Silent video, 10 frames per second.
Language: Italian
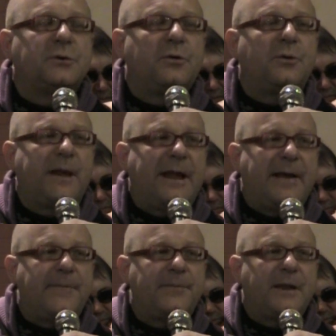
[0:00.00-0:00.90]

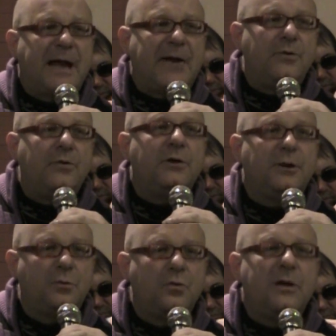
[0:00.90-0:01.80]
europea, l'anno
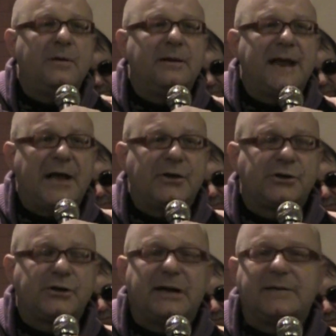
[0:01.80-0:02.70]
in cui
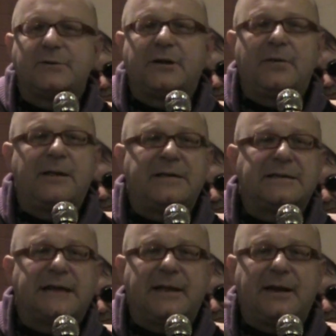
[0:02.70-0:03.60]
nasce la storia del Bessi
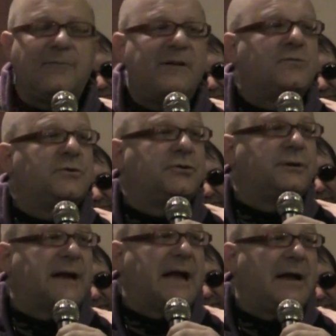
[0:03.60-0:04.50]
Satana che va sui
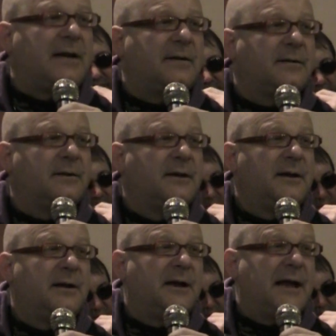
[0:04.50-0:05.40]
giornali
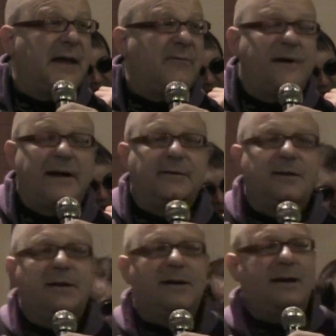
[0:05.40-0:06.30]
e
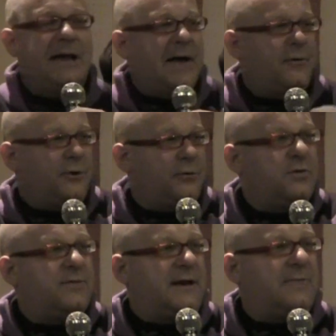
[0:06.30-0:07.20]
infatti l'anno in cui viene